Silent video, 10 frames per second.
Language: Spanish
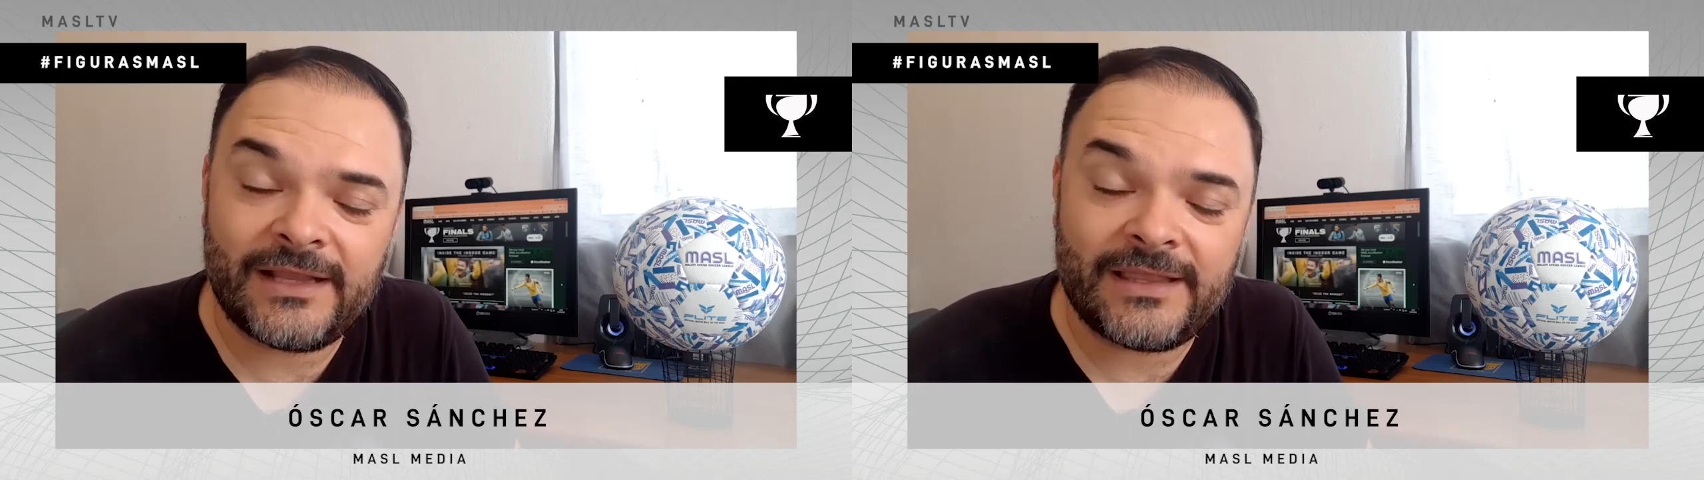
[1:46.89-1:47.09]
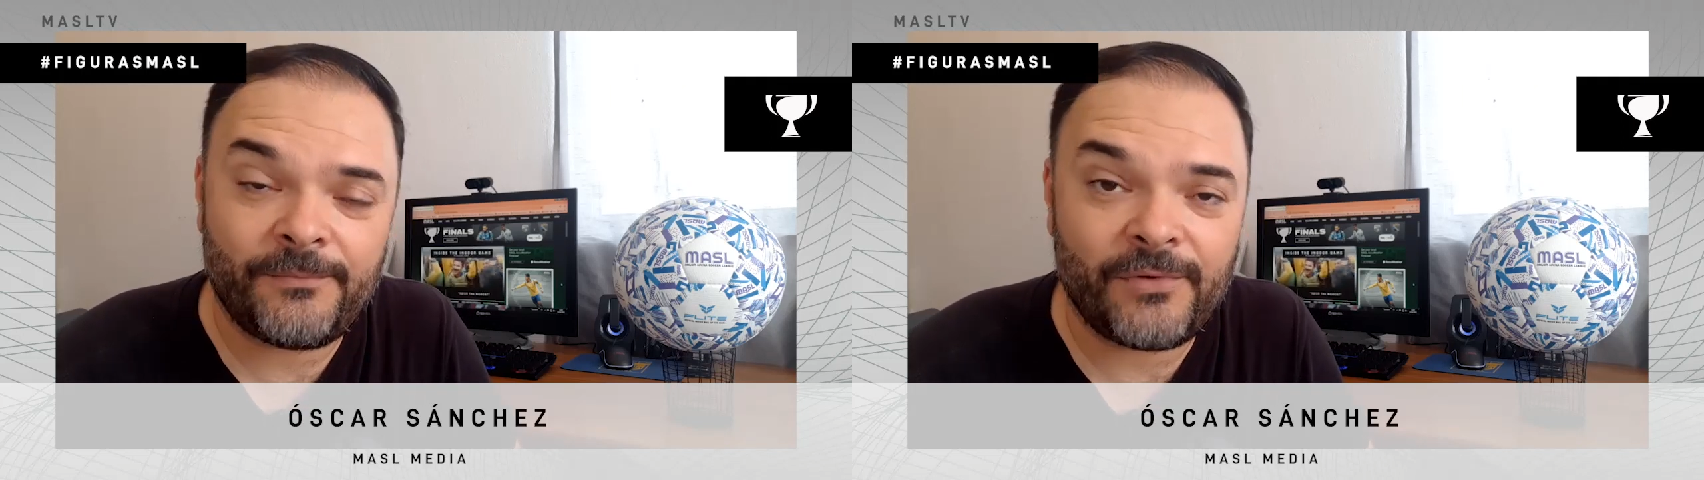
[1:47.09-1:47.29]

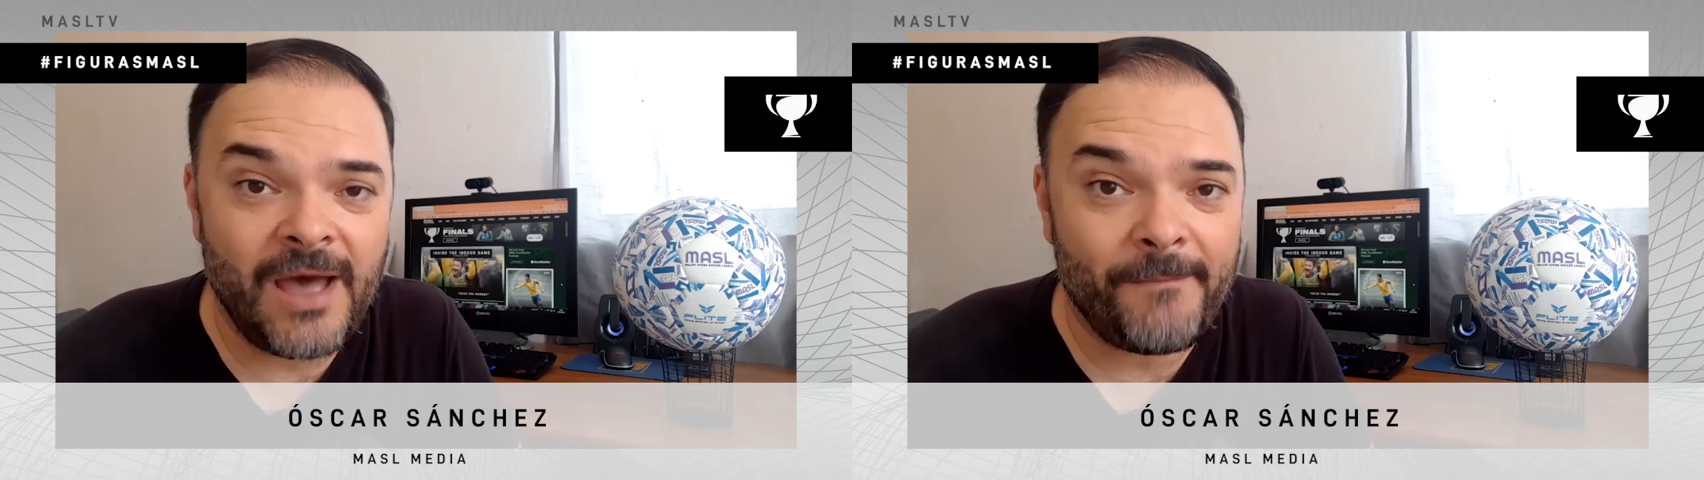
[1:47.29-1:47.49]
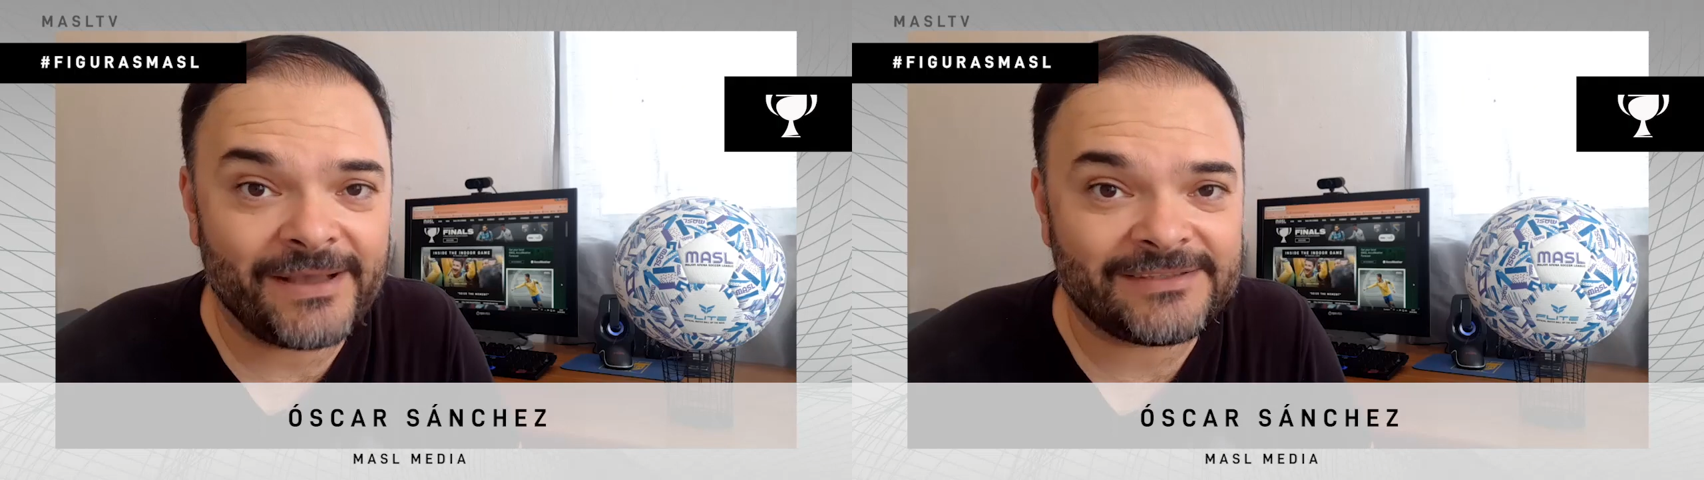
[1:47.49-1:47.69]
La
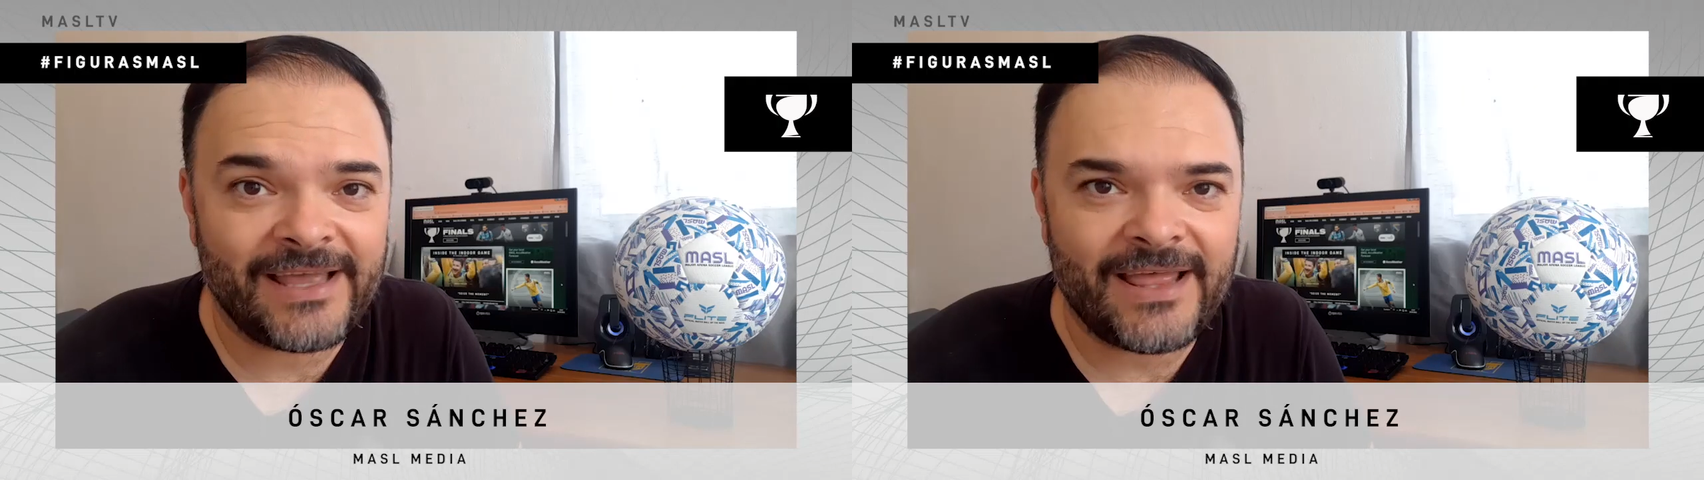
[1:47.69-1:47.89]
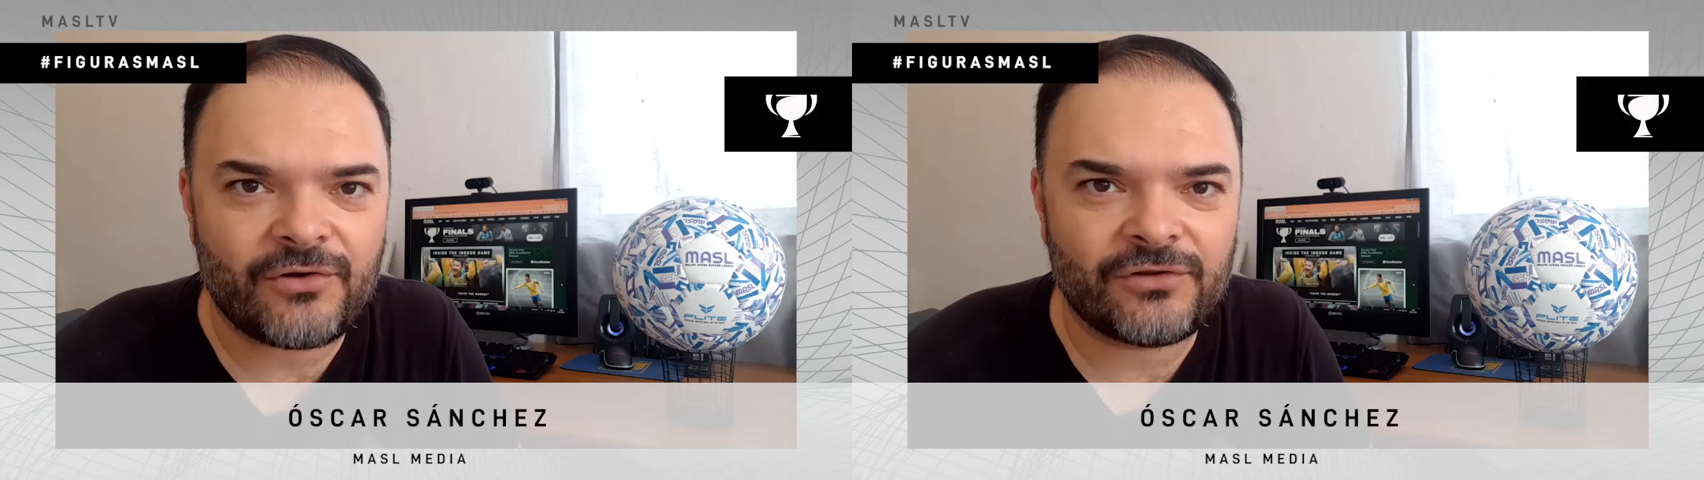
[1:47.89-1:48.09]
temporada
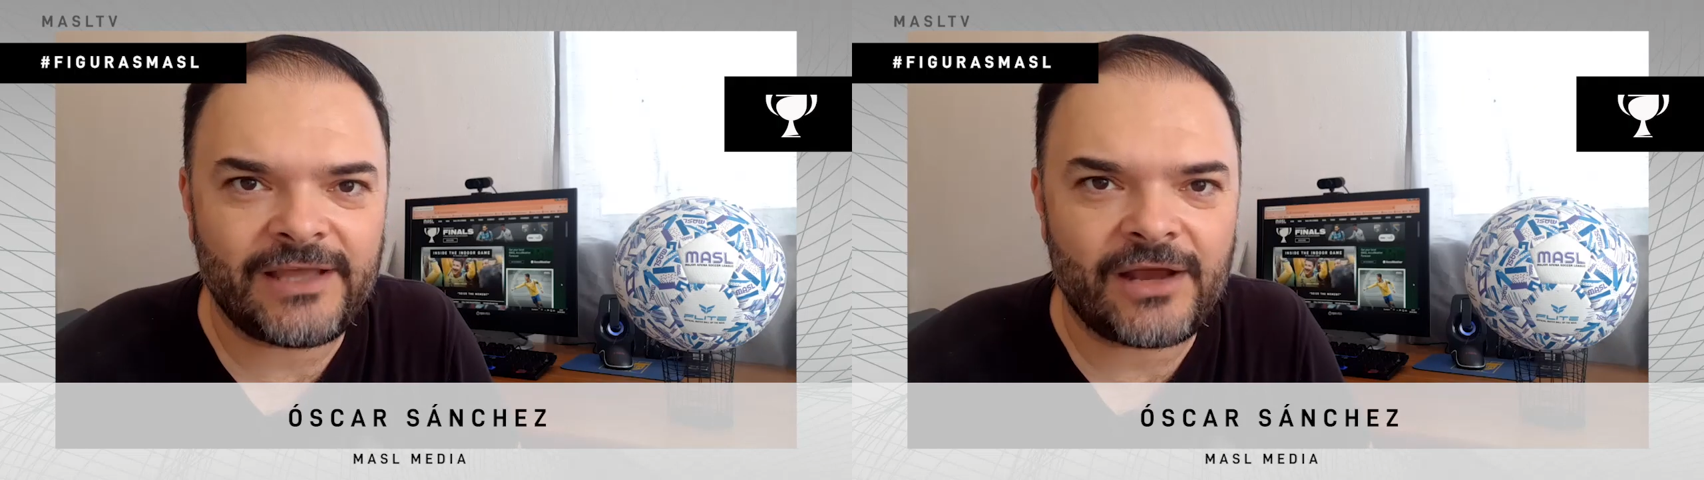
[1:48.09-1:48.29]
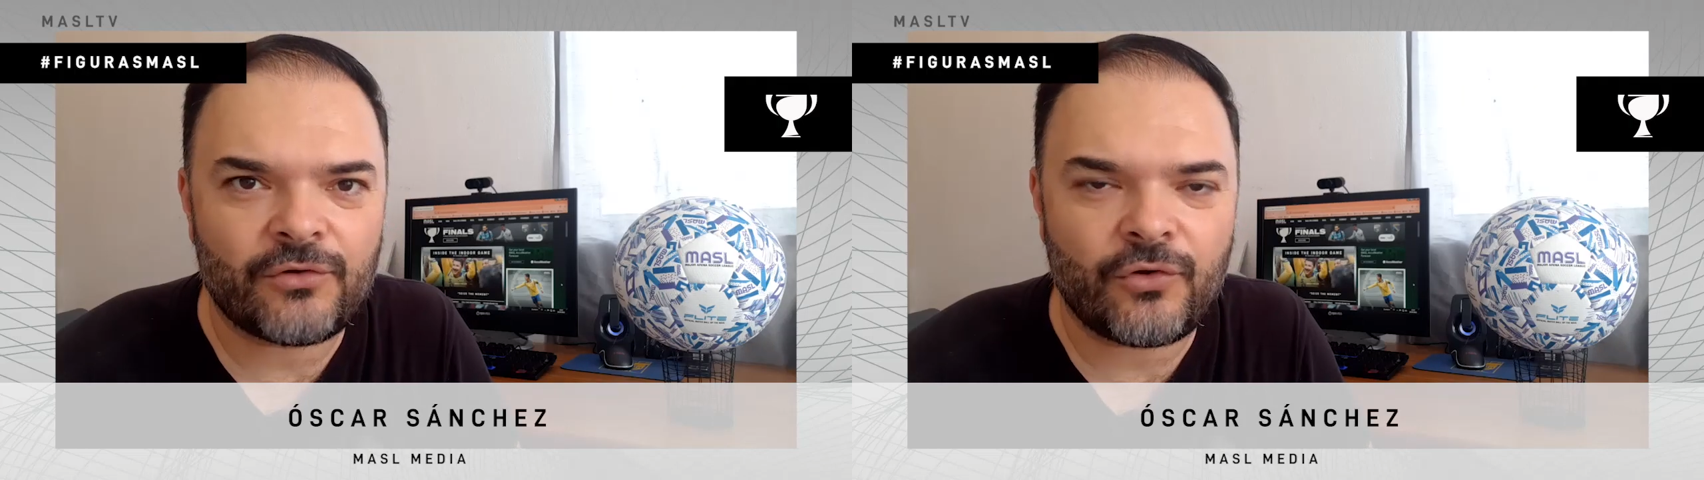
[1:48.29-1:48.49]
pasada contaron